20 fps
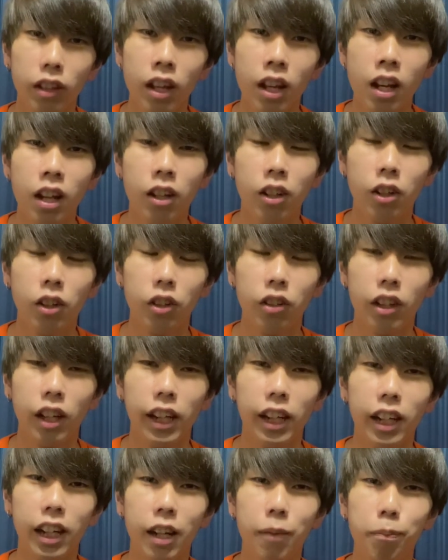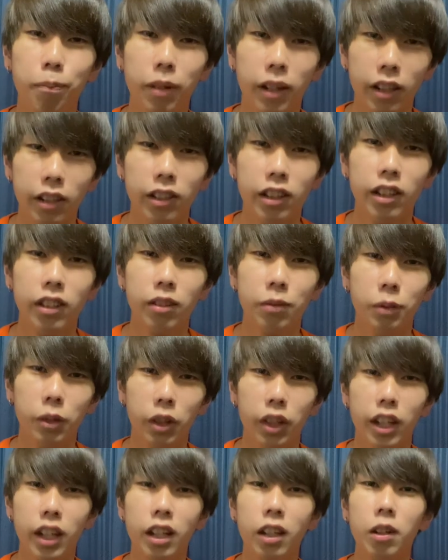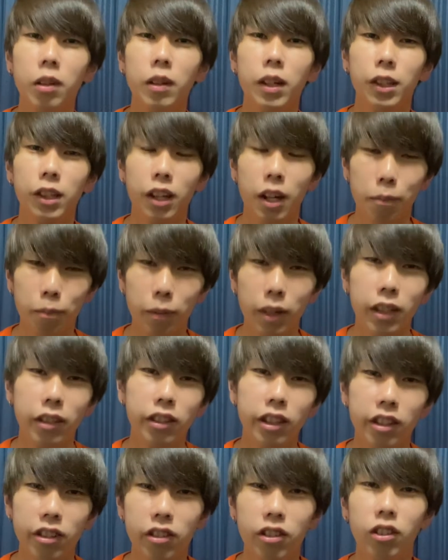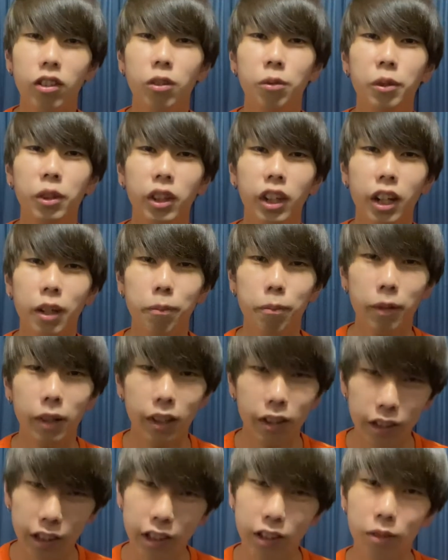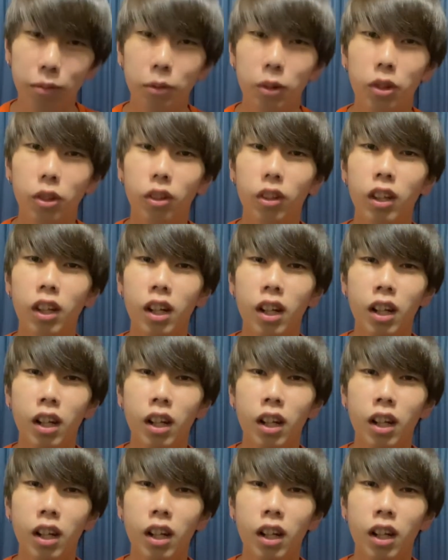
うクロス上げられっぱなしだしもうヘディングはされっぱなしだしシュートも打たれっぱなしだしもう